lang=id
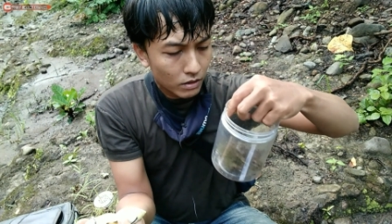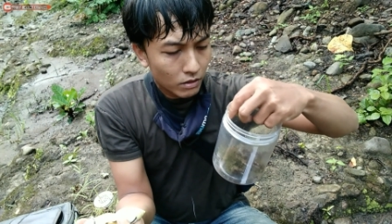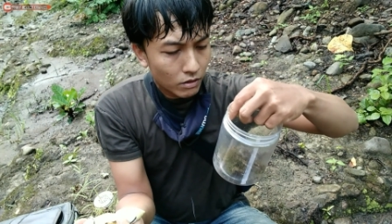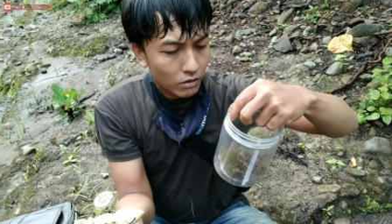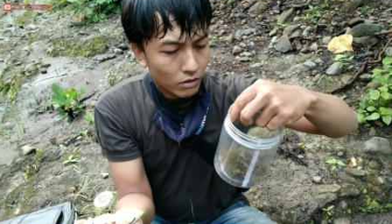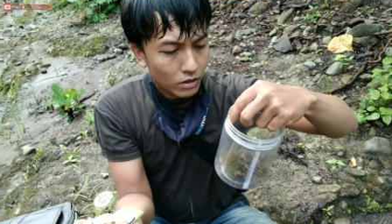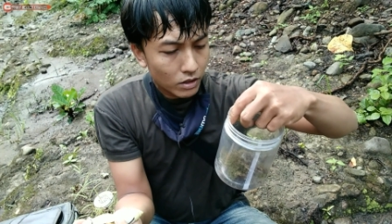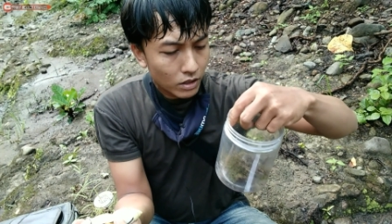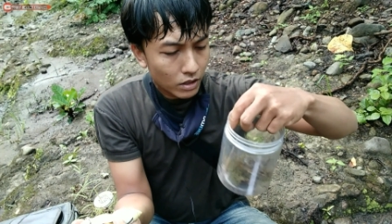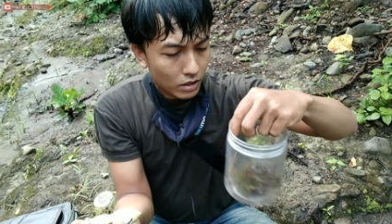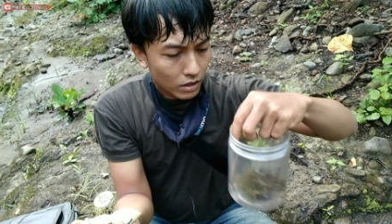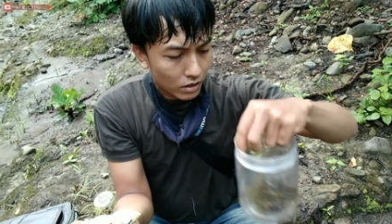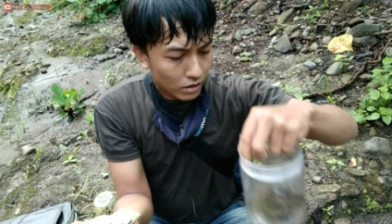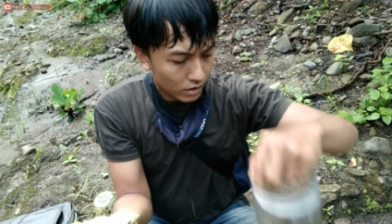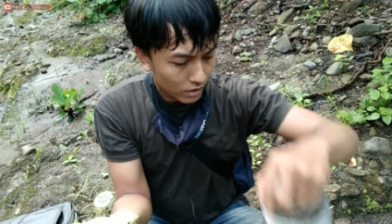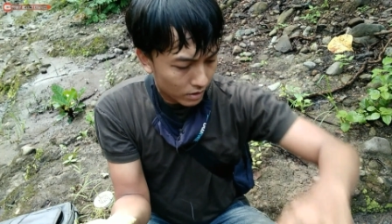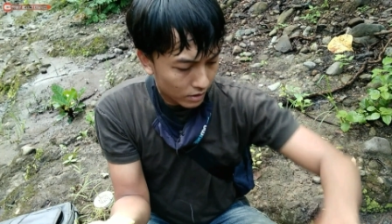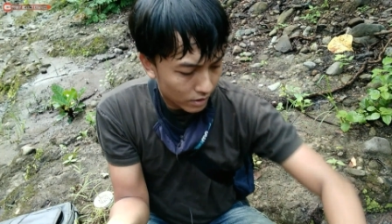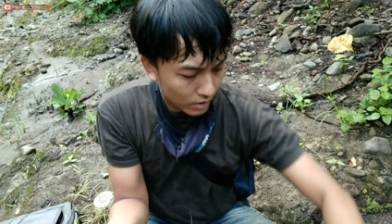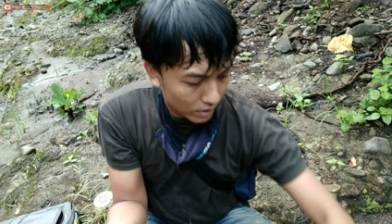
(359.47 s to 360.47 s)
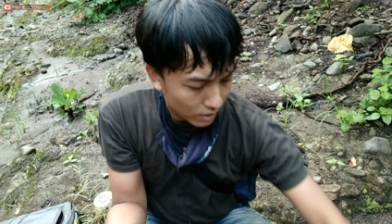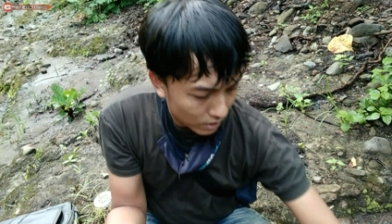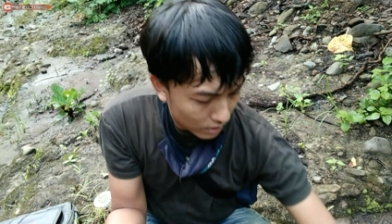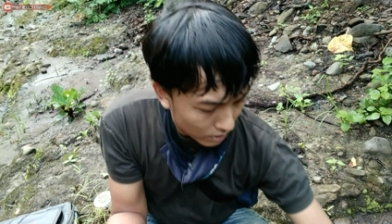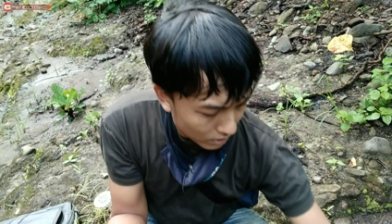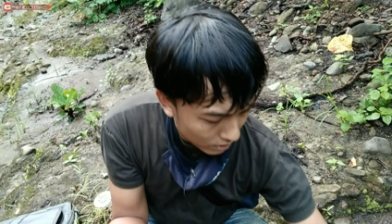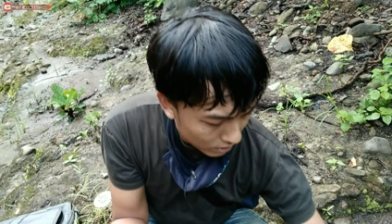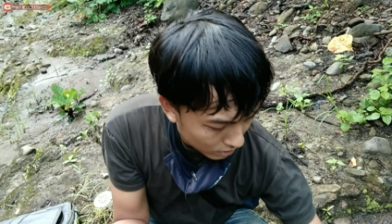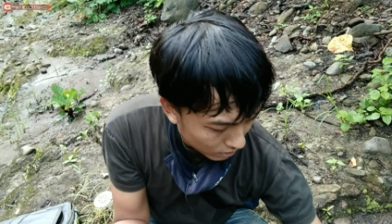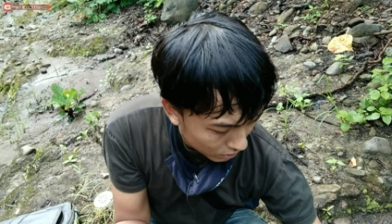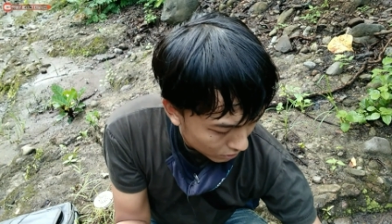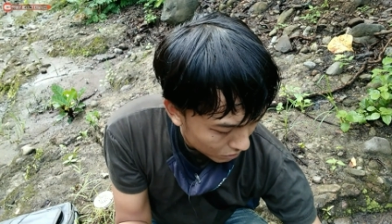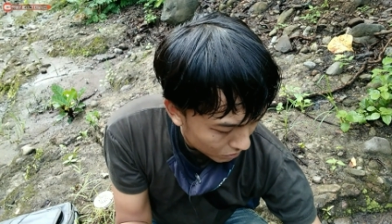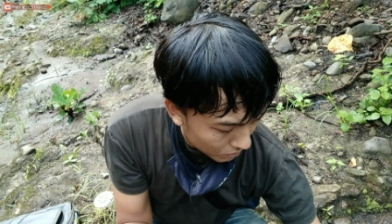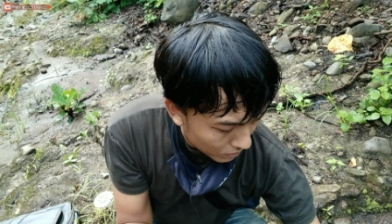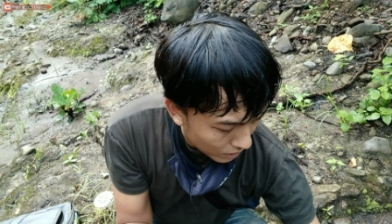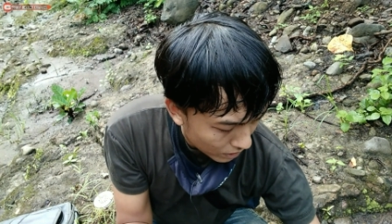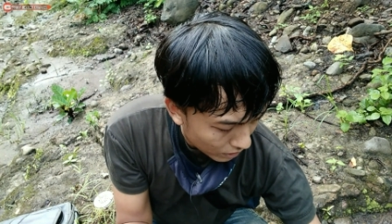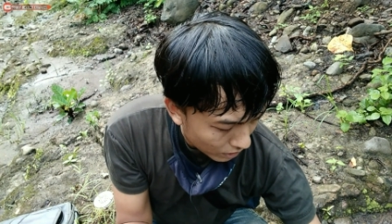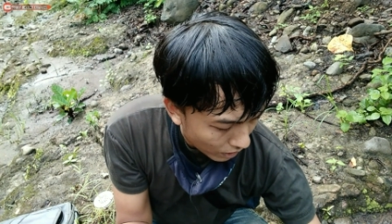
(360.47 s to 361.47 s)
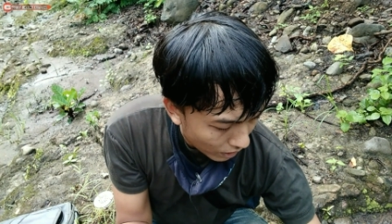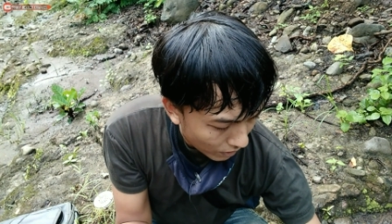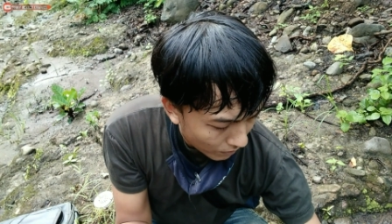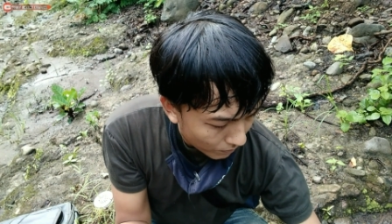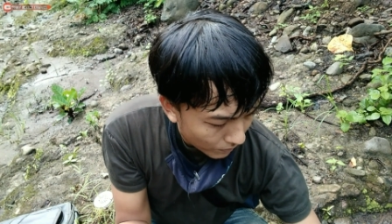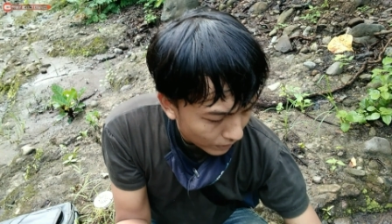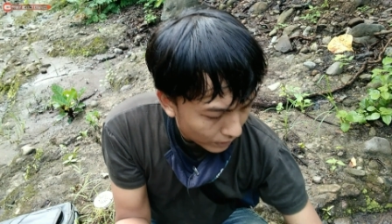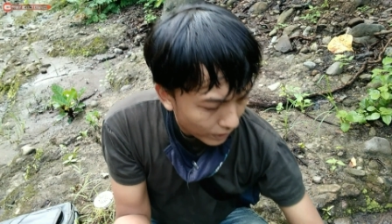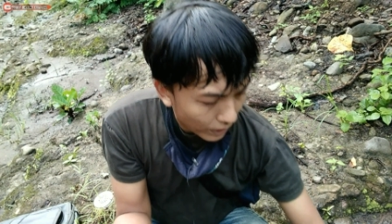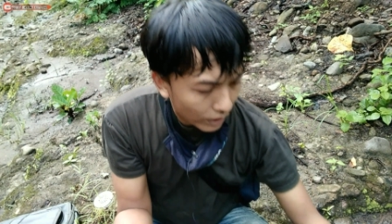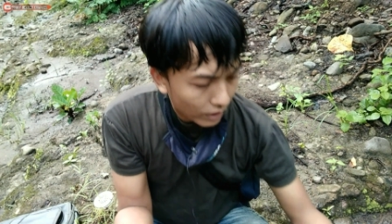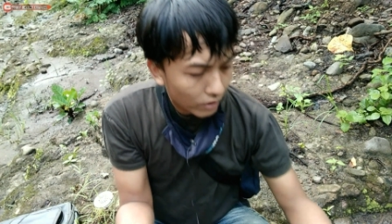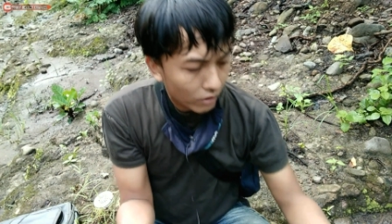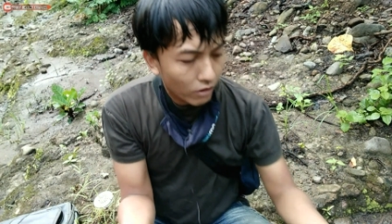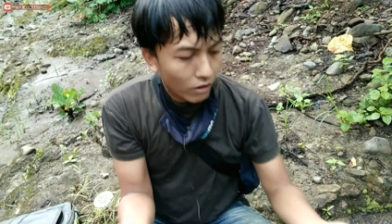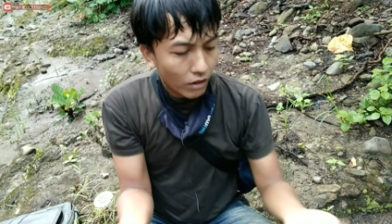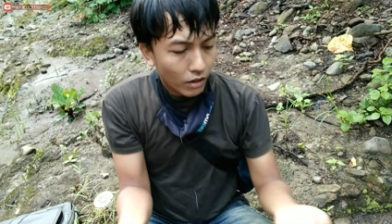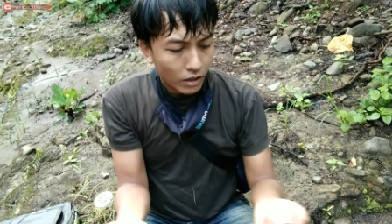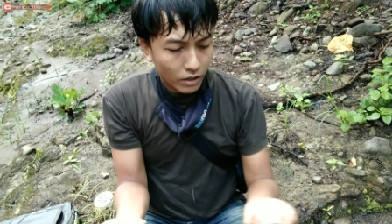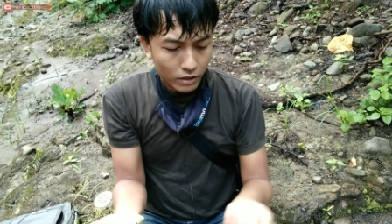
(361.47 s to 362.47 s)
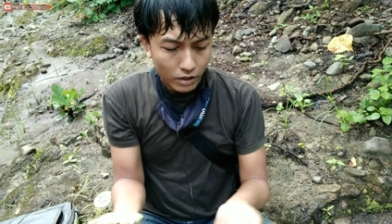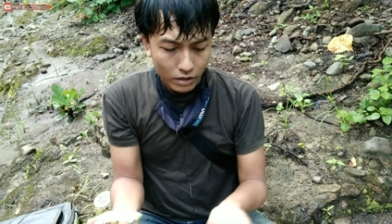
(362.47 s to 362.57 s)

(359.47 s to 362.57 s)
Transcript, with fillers: Oh iya cuma 8 ekor